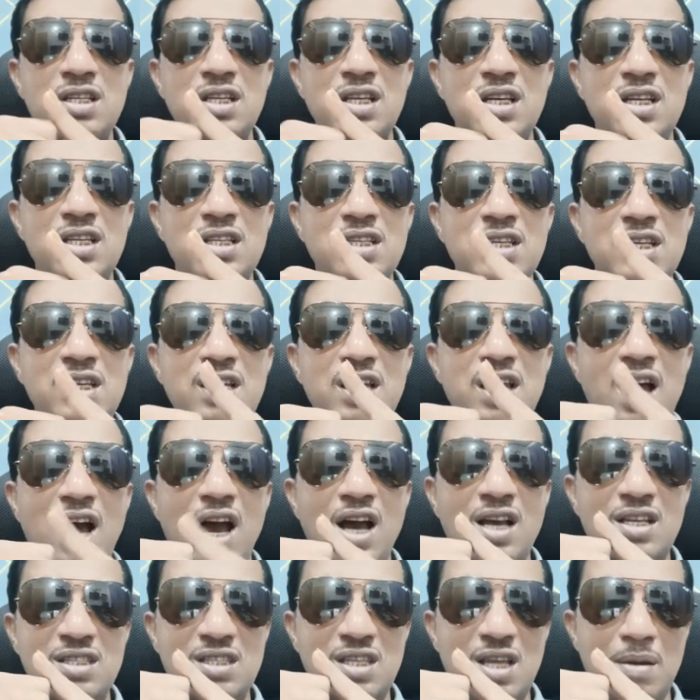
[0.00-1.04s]
जने जाएंगे
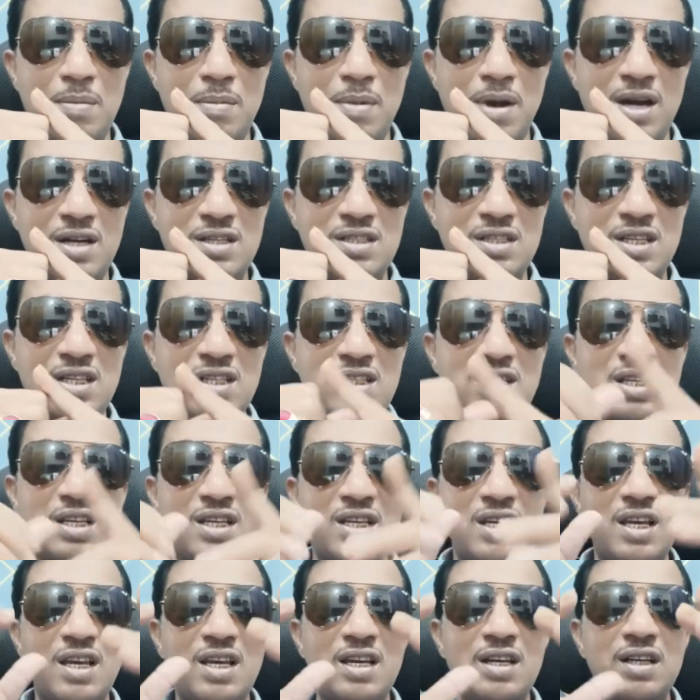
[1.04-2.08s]
आसाम आठ जने
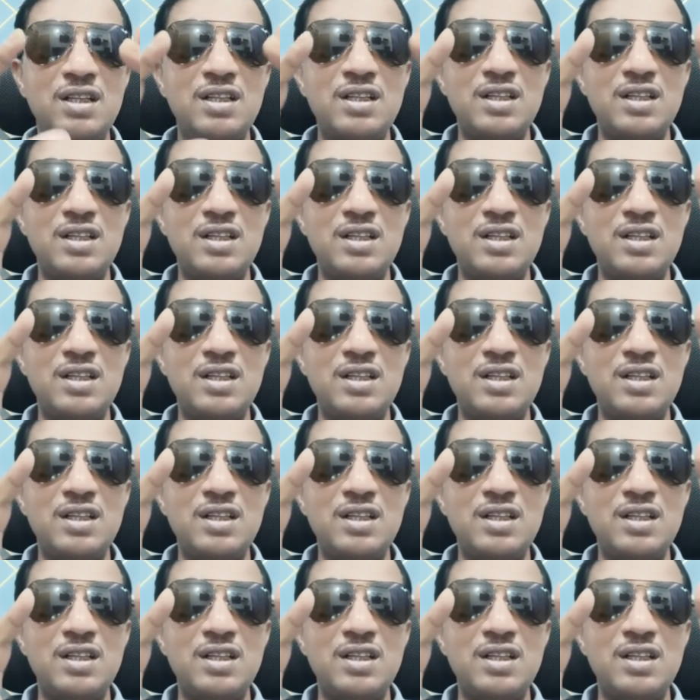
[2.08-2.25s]
जाएंगे